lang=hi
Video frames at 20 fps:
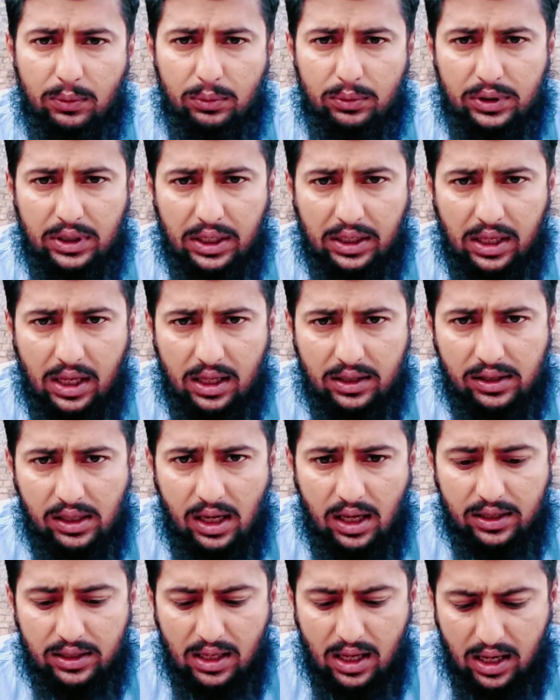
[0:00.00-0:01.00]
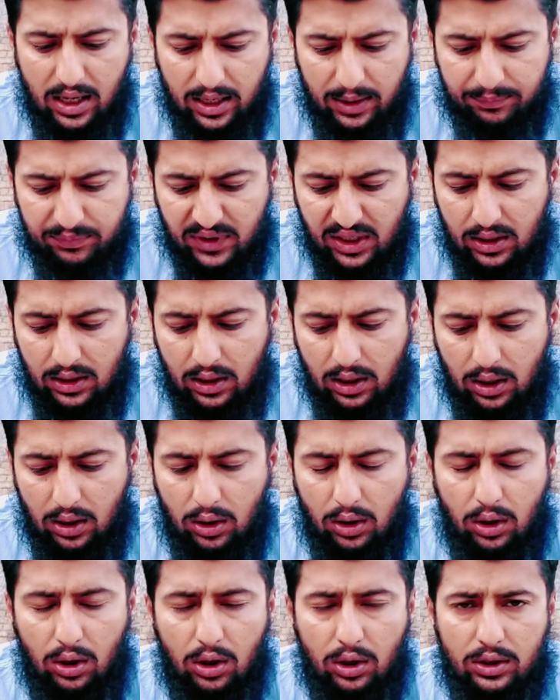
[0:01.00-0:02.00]
उनकी क्या तैयारियां हैं
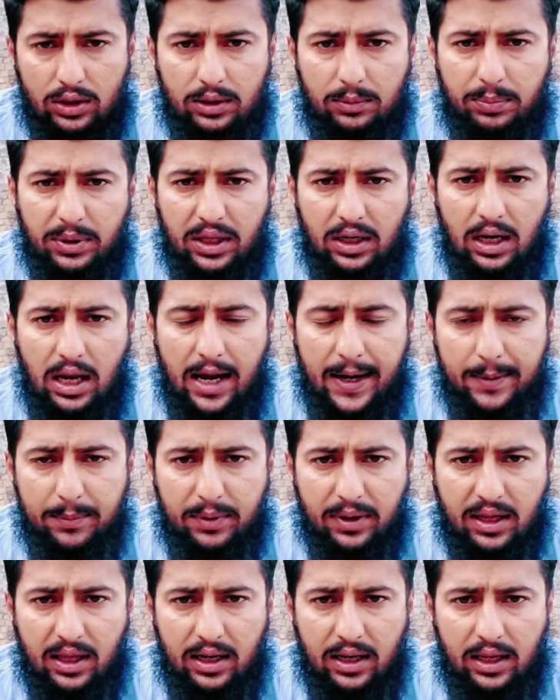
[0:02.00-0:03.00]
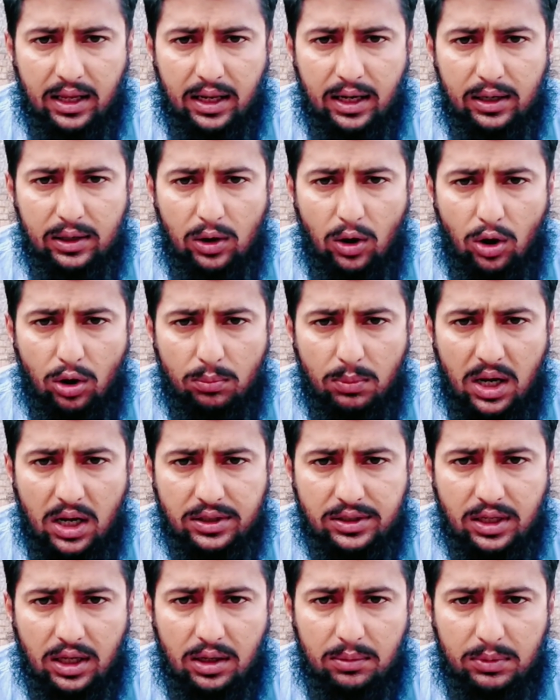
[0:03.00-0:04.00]
और फिर एंड पे करेंगे लॉन्ग
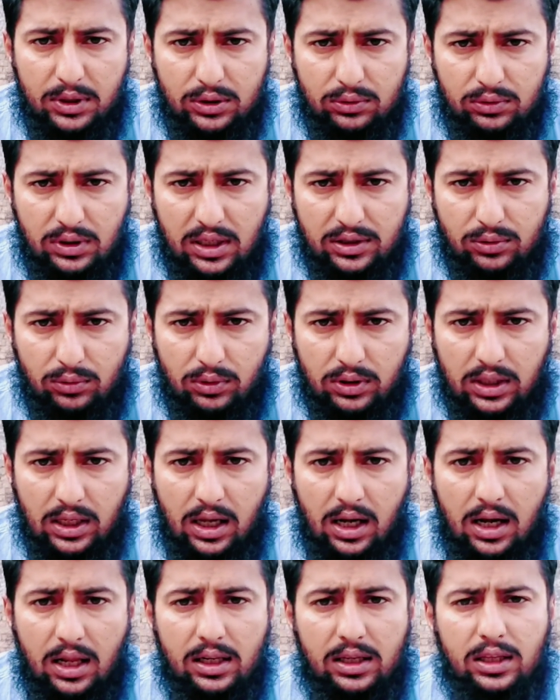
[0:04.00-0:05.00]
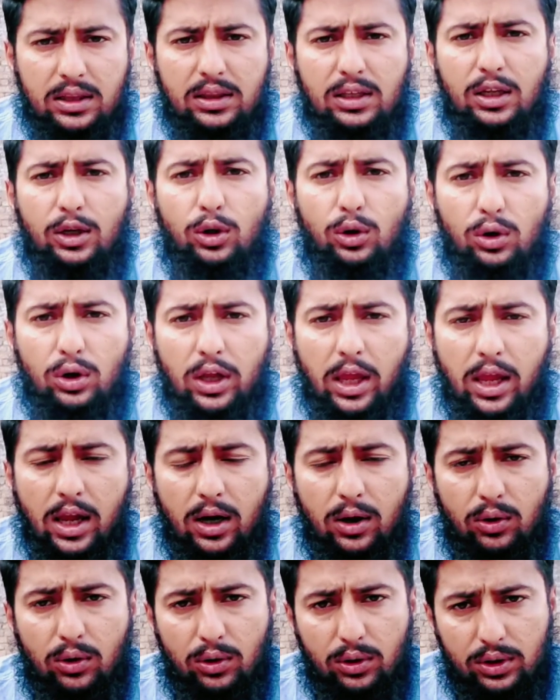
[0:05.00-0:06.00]
मार्च की मौजूदा सूरत हाल कितने लोग
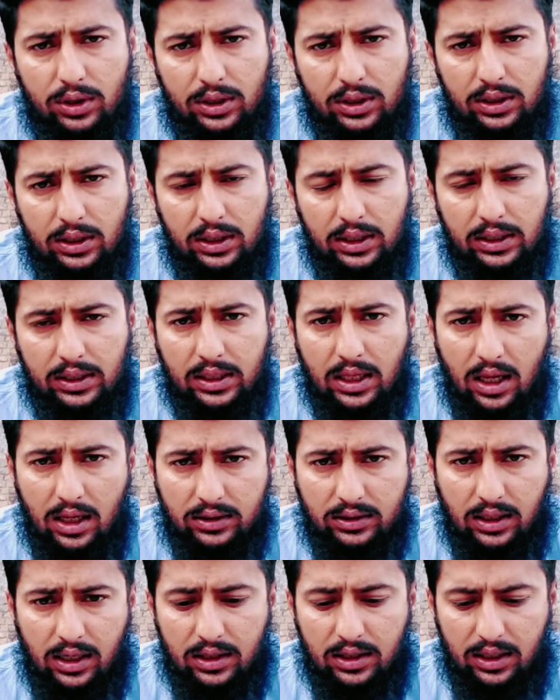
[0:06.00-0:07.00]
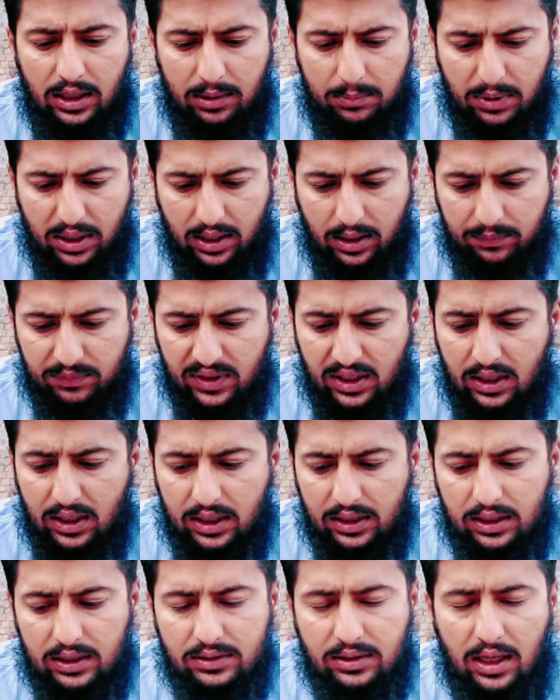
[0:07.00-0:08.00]
हैं और क्या तरतीब है
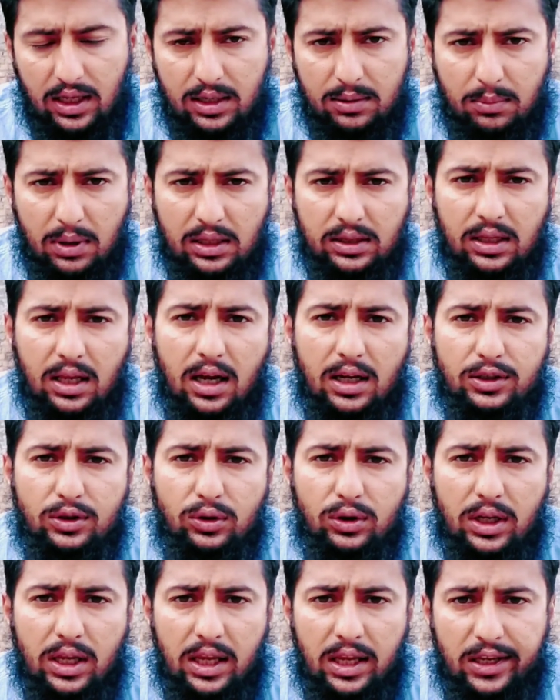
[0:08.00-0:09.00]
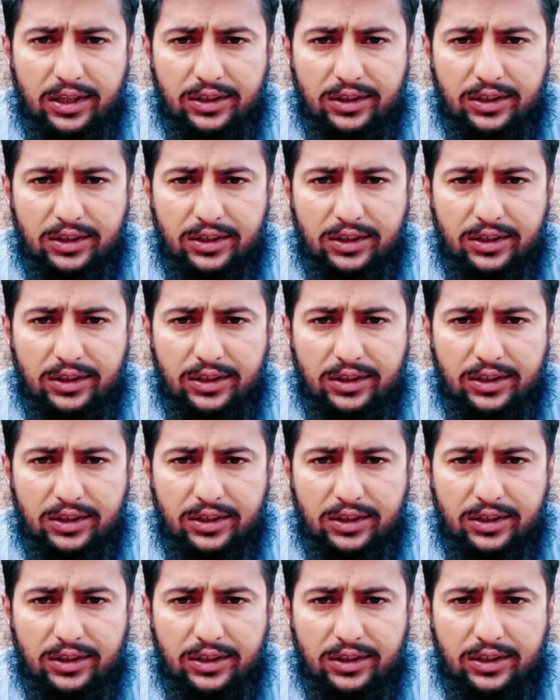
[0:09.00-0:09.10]
ये सारी बातें आज होगी